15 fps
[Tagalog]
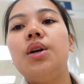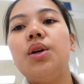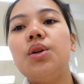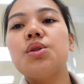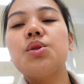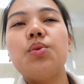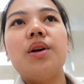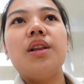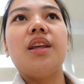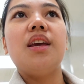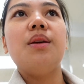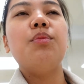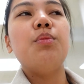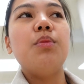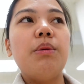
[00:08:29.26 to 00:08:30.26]
usually,
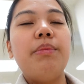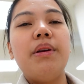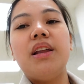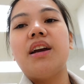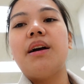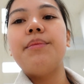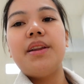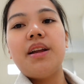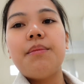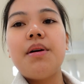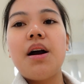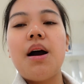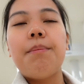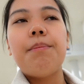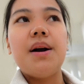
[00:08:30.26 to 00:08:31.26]
bumibili kami ng
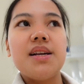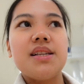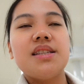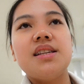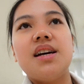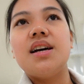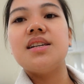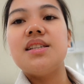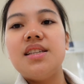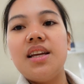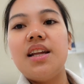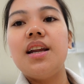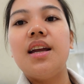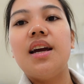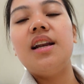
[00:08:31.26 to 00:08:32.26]
mga pasta,
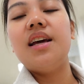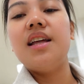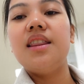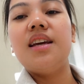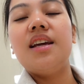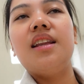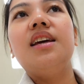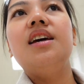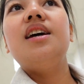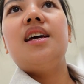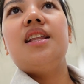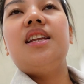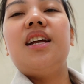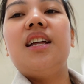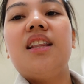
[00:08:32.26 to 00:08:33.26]
cereal, and then
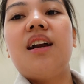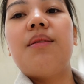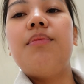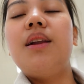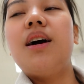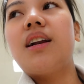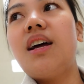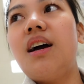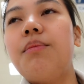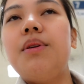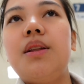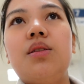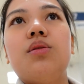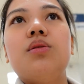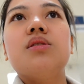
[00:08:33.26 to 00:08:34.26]
dinadrop lang
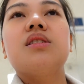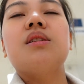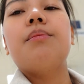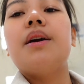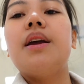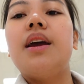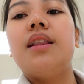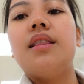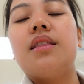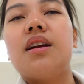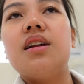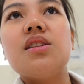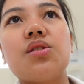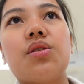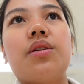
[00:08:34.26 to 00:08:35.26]
namin doon sa may
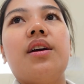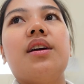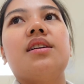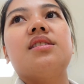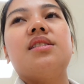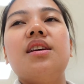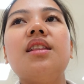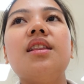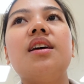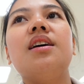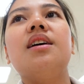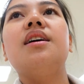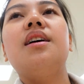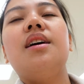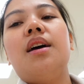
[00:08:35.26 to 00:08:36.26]
entrance or exit.
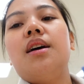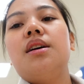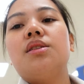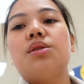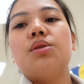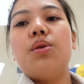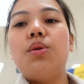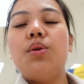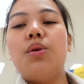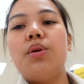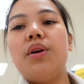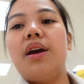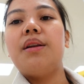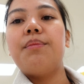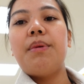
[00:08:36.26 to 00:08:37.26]
So,
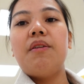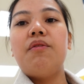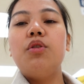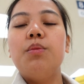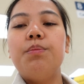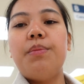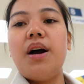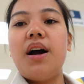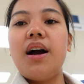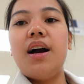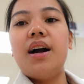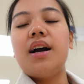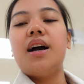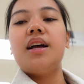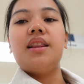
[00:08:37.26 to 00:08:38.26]
yan, may food bank
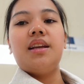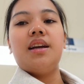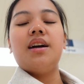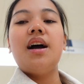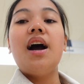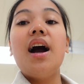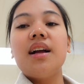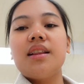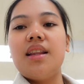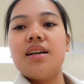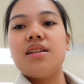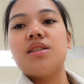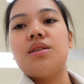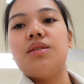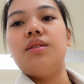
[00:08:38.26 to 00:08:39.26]
ang kanya, ang
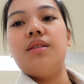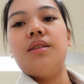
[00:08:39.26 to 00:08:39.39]
Tesco.